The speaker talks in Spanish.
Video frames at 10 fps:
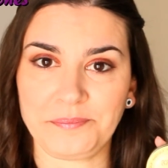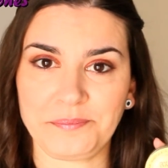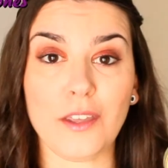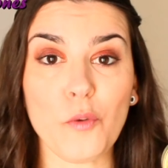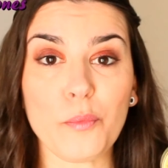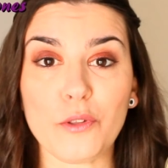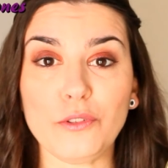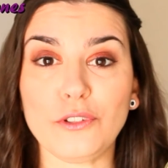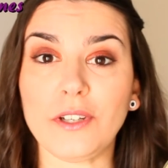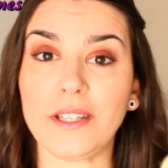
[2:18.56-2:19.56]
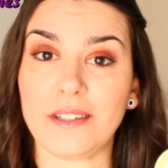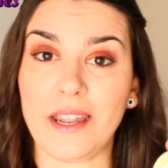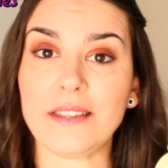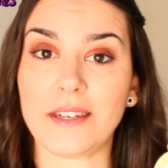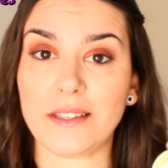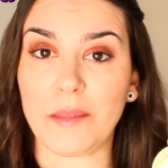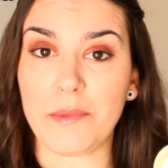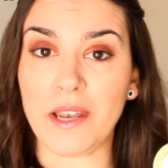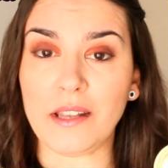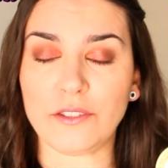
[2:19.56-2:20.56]
y es un producto que trae 30
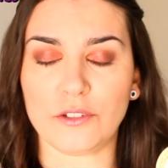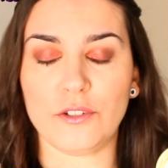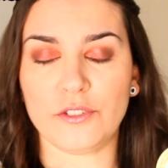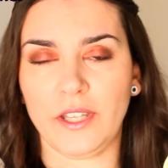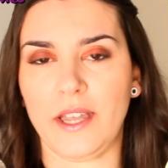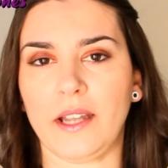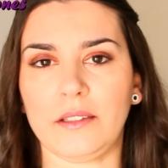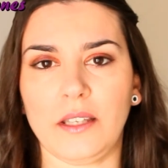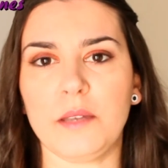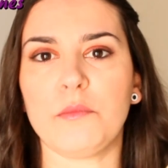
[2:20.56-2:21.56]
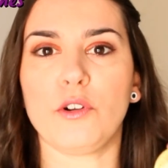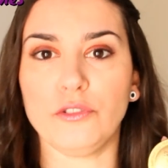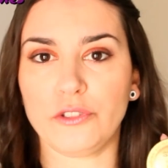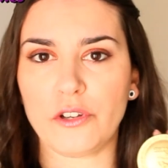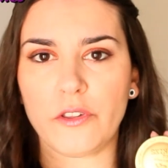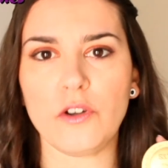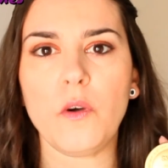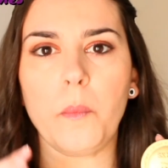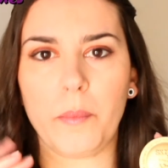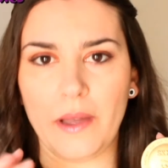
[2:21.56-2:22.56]
mililitros, o sea que tenemos contorno de
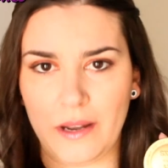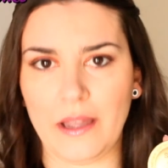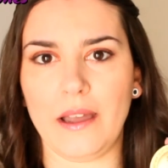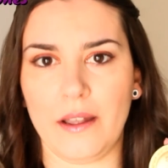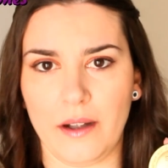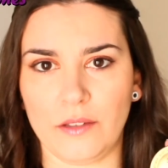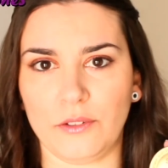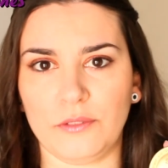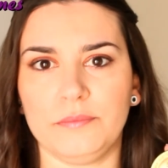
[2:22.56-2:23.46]
ojos para rato.